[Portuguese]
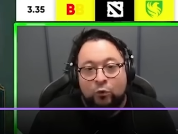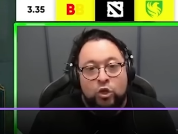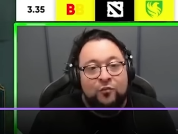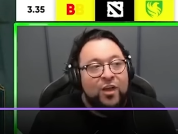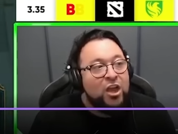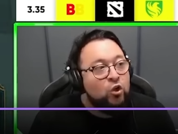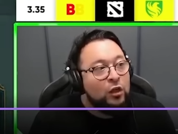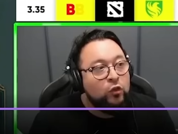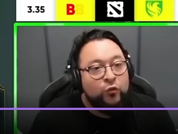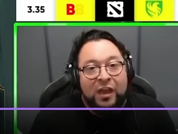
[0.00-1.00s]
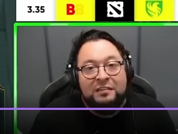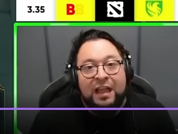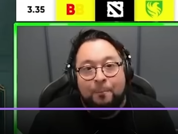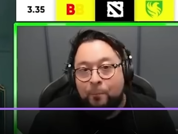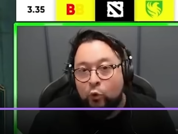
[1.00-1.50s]
de invejosos, filhas da
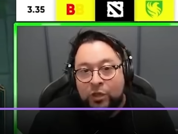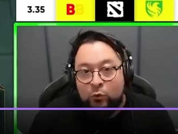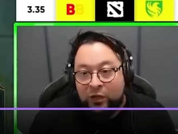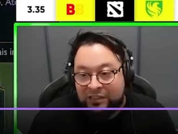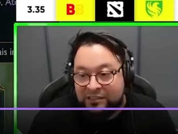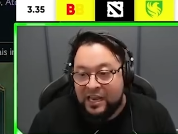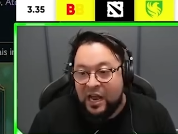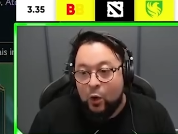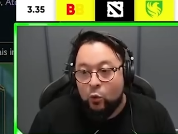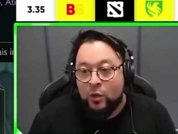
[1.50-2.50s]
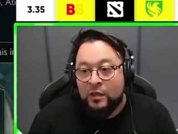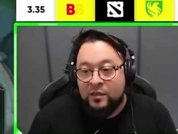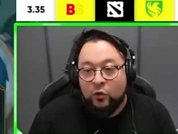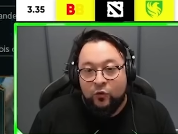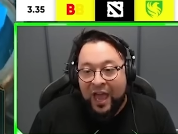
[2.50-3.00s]
puta. Nunca serão
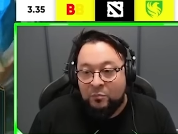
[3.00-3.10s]
seus velhos